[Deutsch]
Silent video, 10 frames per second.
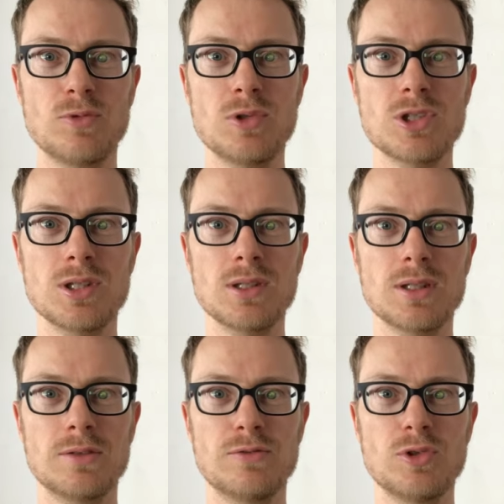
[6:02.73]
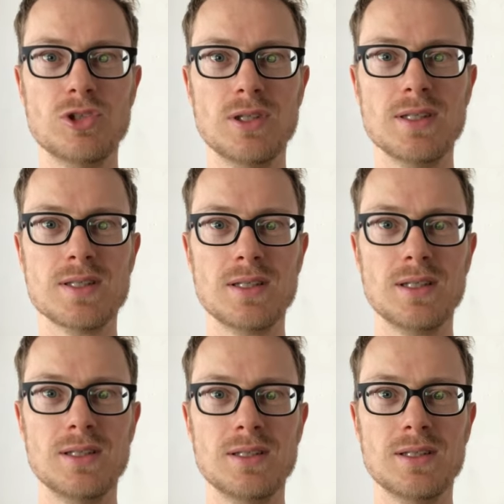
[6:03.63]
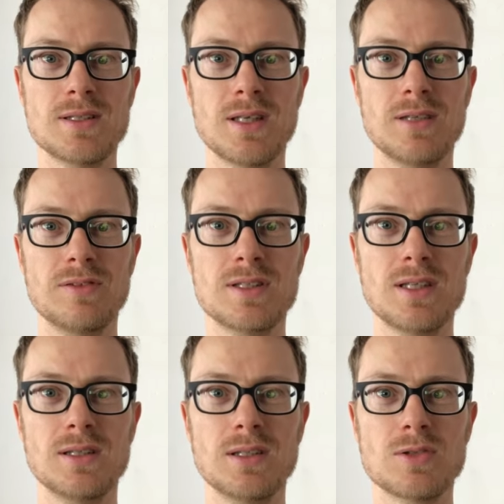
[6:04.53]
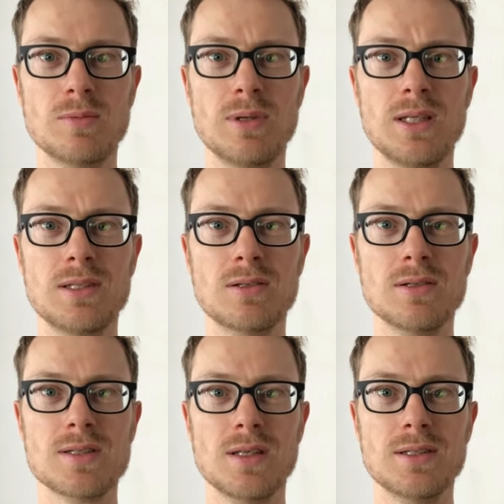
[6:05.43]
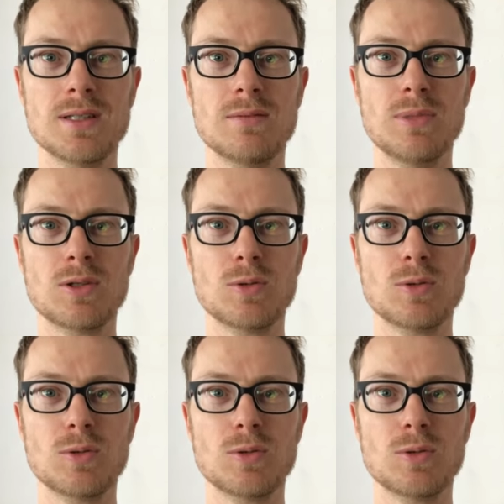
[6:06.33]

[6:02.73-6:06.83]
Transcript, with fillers: Wünsche, Wünsche Design, zertifizierter Usability Consultant mit